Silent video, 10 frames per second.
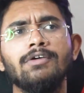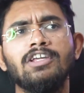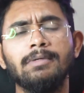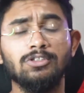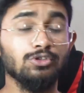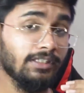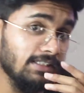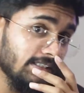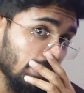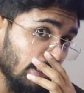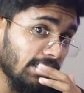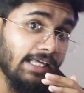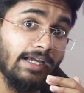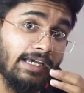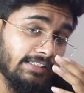फिर मैंने सोचा कि इसके अंदर
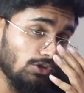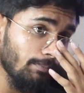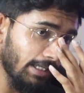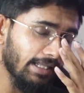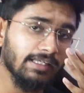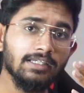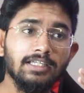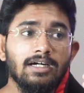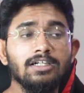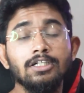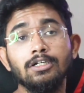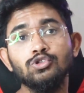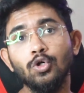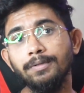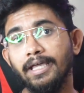किया क्या जाए तो मैंने क्या किया
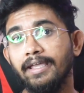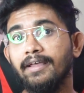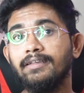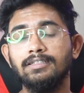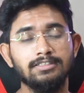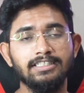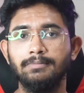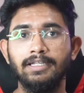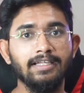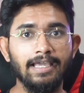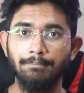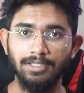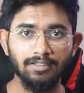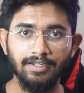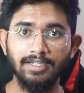जो भी हेयर जैसे मैंने एक
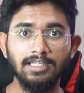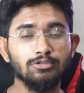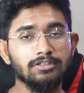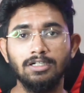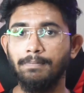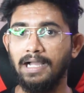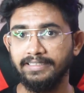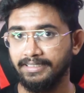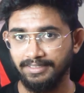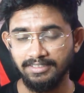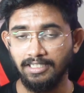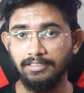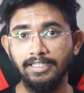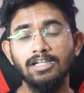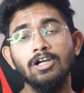कैंपेन क्रिएट किया उसके अंदर पांच एडसेट्स डाल
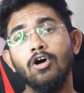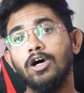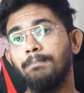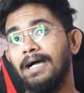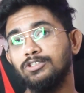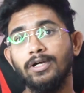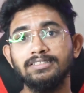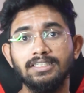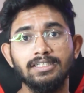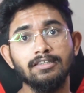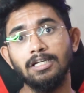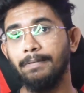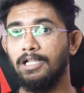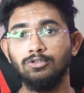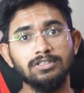दिए और पांचों एडसेट्स के अंदर
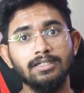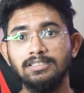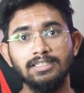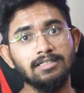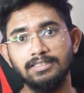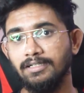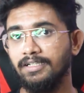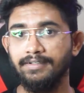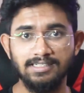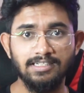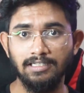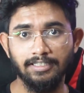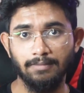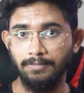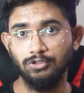पहले तो सिंगल सिंगल सिंगल इंटरेस्ट डाल
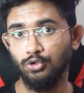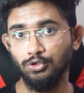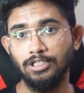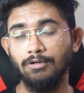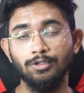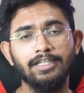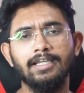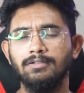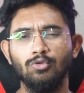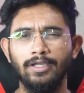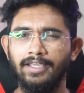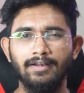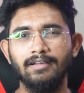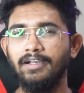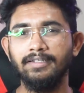दिया अपना जो जो था वो ठीक है वो
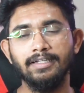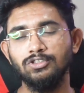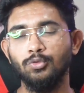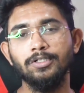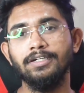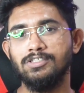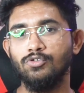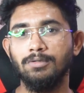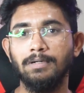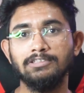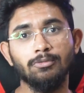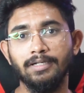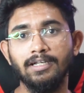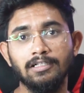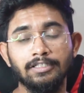हेयर रिलेटेड जो भी इंटरेस्ट होंगे पांच वो
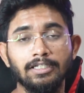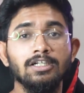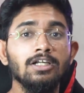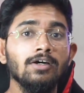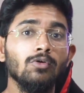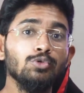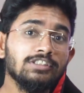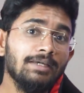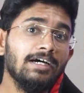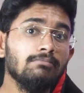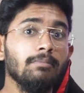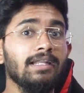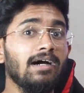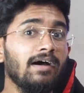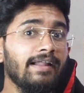मैंने डाल दिए उसके बाद में
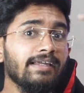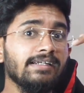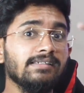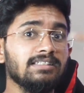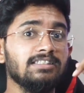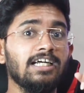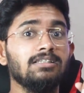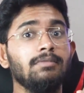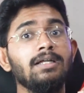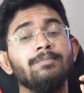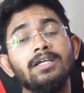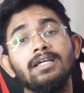मैंने हर एक इंटरेस्ट के साथ में